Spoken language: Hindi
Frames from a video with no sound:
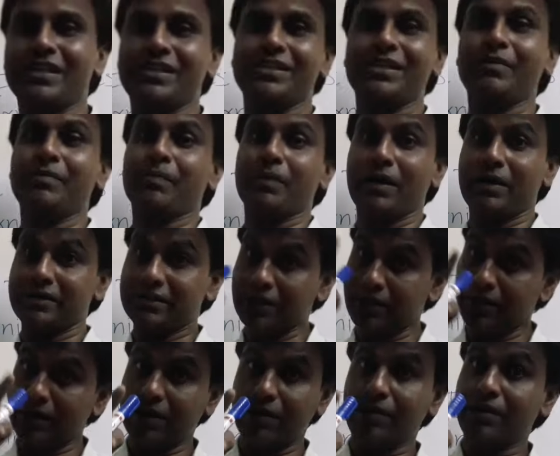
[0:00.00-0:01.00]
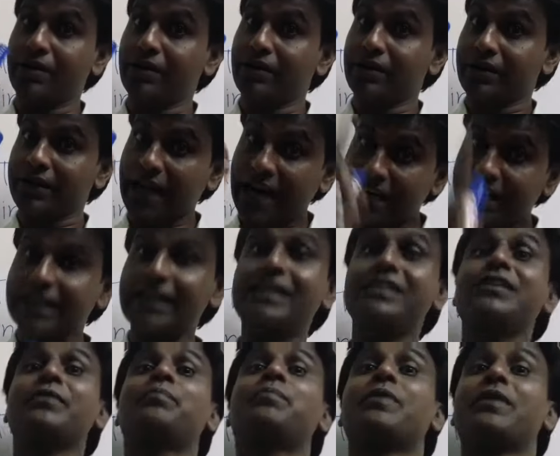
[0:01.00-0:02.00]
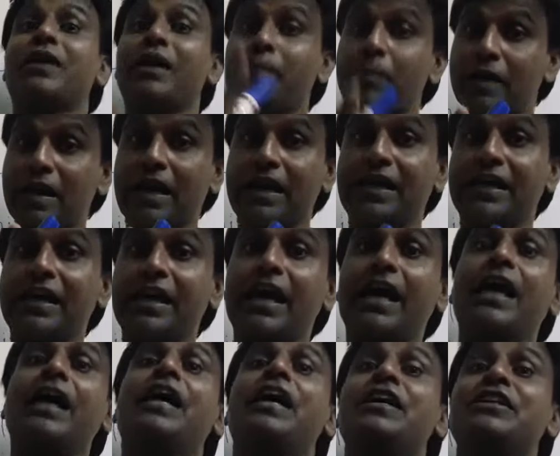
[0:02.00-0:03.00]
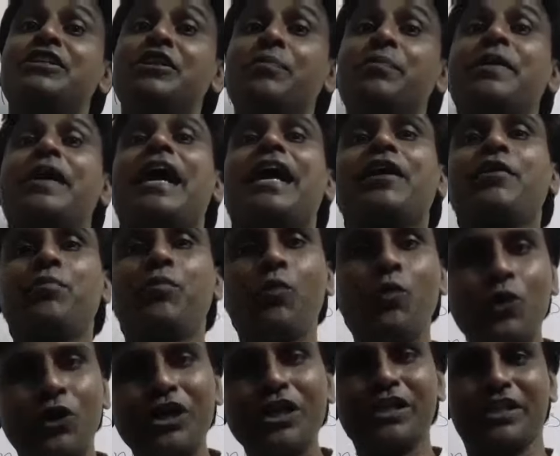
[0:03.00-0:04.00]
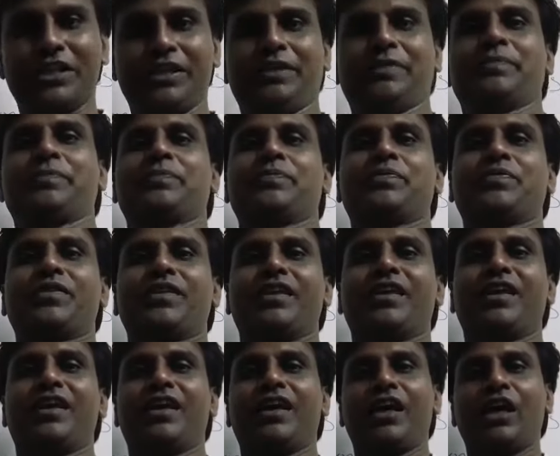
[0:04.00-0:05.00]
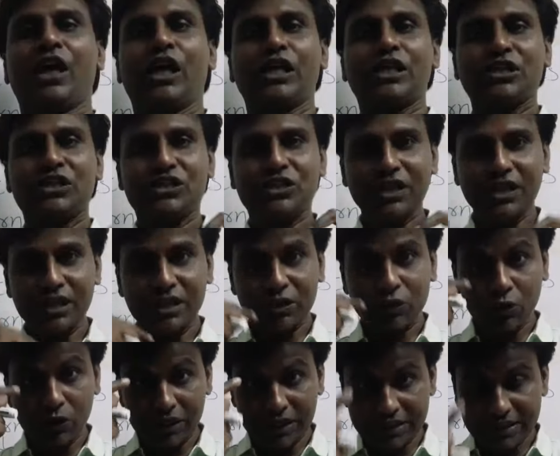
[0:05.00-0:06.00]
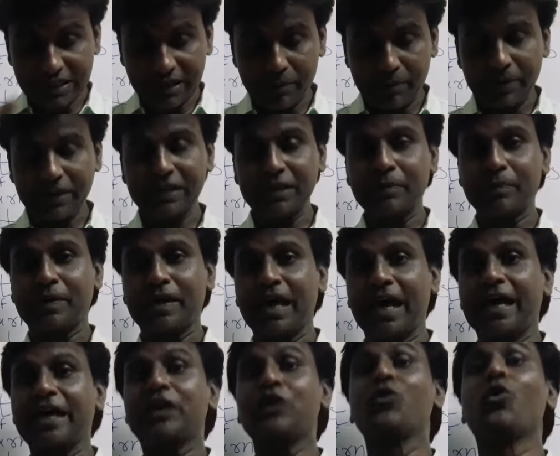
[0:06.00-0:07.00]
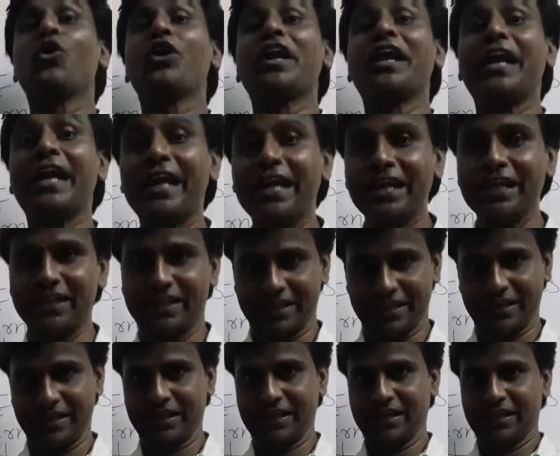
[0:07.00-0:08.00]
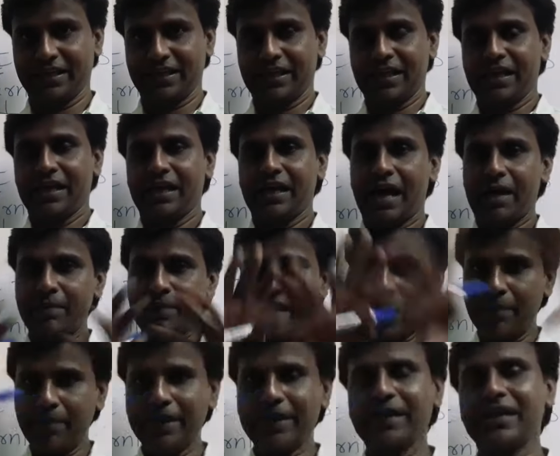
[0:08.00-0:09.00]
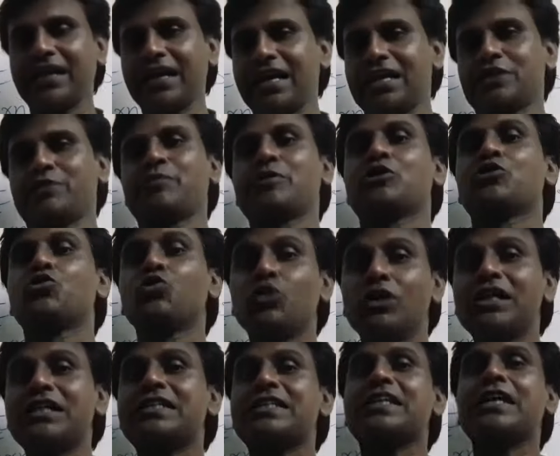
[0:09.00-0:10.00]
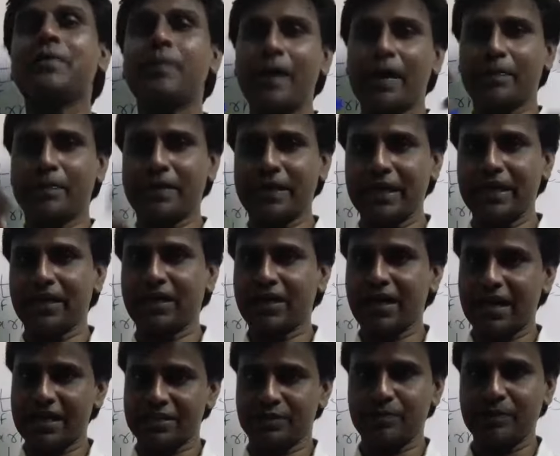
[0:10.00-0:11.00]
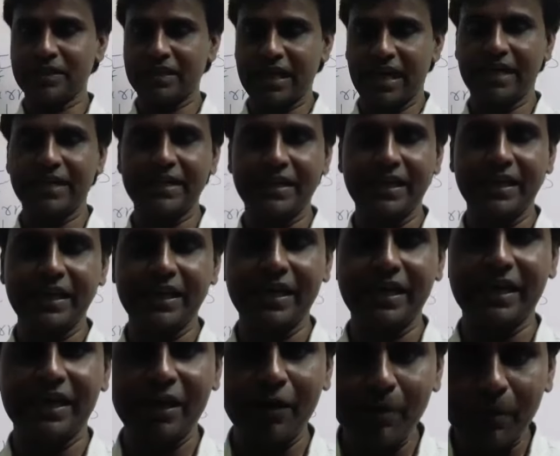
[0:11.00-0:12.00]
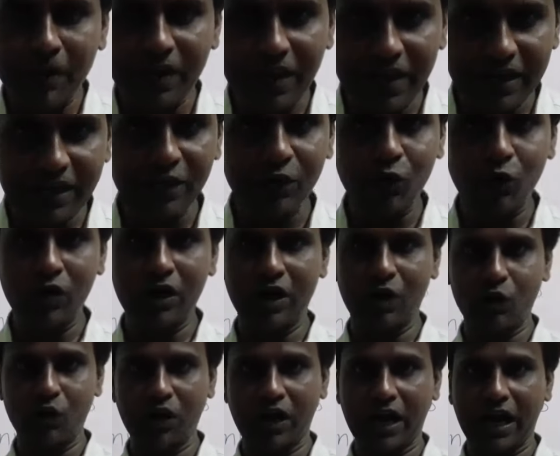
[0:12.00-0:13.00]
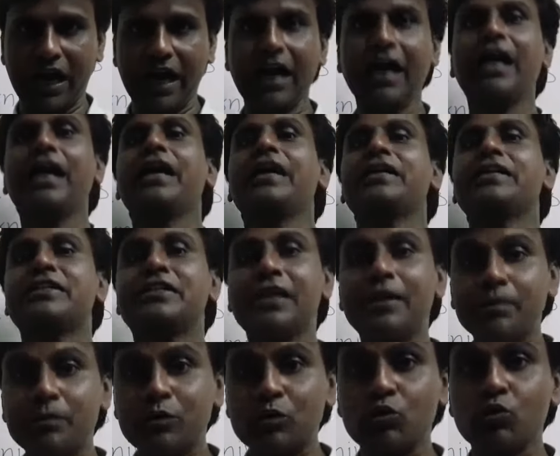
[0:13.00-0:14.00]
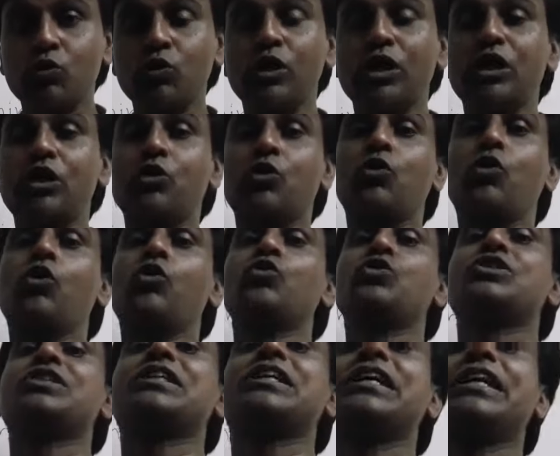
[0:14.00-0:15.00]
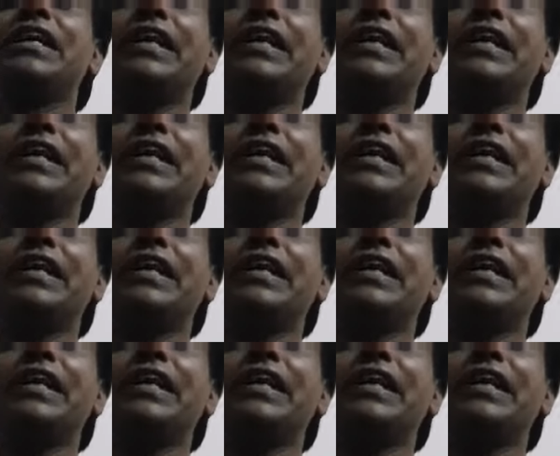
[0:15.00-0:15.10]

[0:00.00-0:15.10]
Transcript: थी जब जब कैट ने जब कब ट्राई किया जब कैट भूखी थी ज, तो इसका मतलब क्या है कि वो रेडी थी अभी हमारे क्लास में स्टूडेंट्स कब आपके क्लास में ध्यान देंगे कब लर्निंग होगा उनका जब स्टूडेंट को उसकी